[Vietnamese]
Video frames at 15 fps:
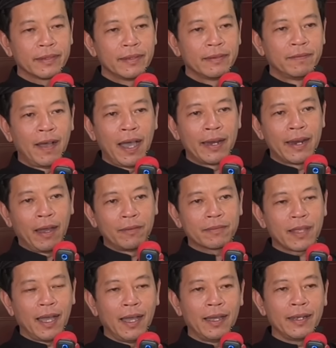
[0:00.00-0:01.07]
và
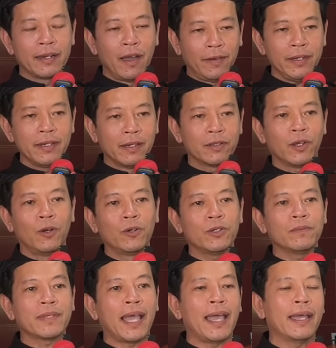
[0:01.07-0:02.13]
đồng thời đối người tu
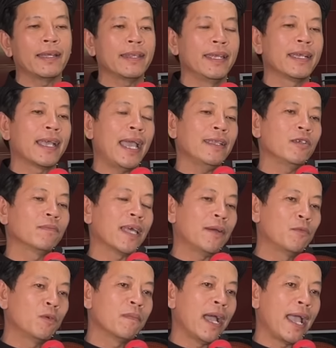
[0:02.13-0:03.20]
chúng ta thì cái chúng
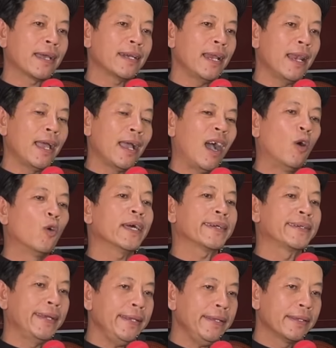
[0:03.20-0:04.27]
ta muốn bàn đây là hậu
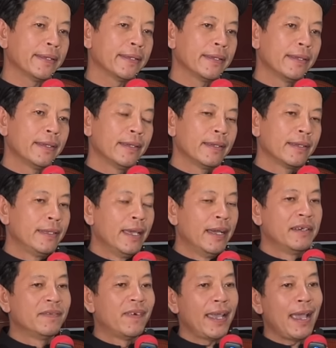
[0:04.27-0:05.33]
đắc trí
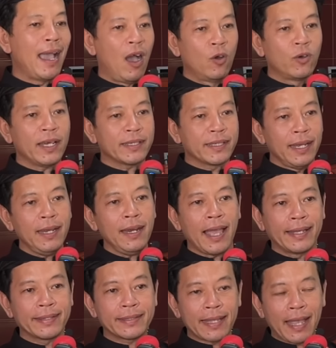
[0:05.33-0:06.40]
như vậy hậu đắc trí
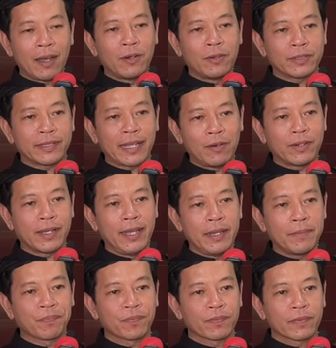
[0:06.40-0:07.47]
là sau sau
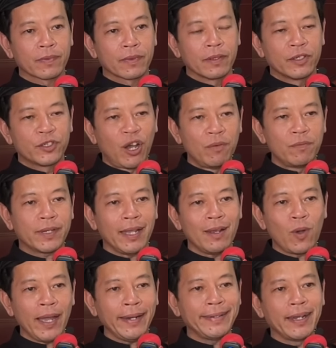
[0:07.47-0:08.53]
khi trong cái
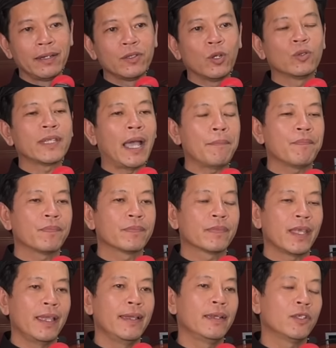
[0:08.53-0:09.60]
quá trình tu tập
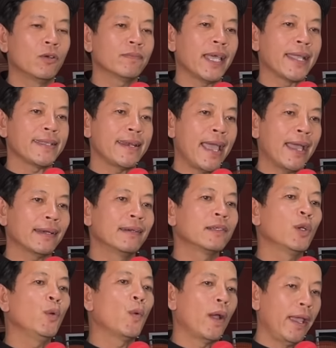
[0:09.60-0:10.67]
thì chúng ta sẽ đạt
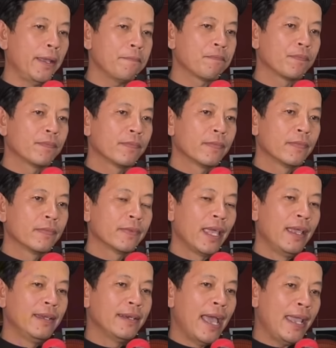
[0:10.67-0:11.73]
được trí huệ
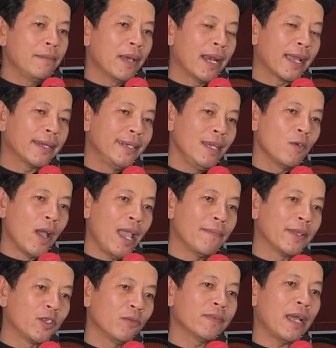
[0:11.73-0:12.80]
thì đây mới là trí huệ
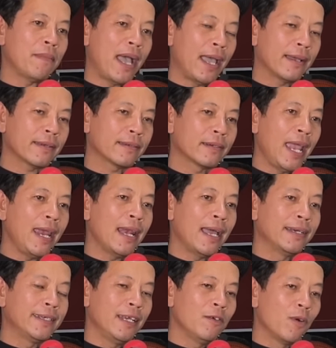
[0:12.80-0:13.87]
mà chúng ta bàn đây
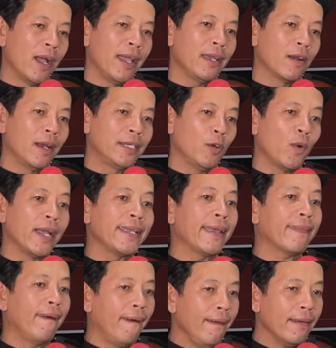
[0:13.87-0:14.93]
là trí huệ gọi là trí huệ
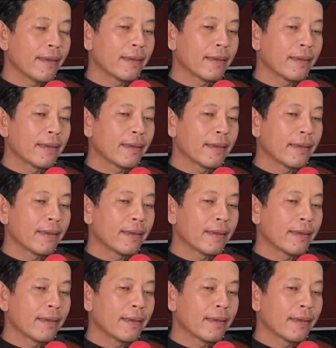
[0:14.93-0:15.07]
giải thoát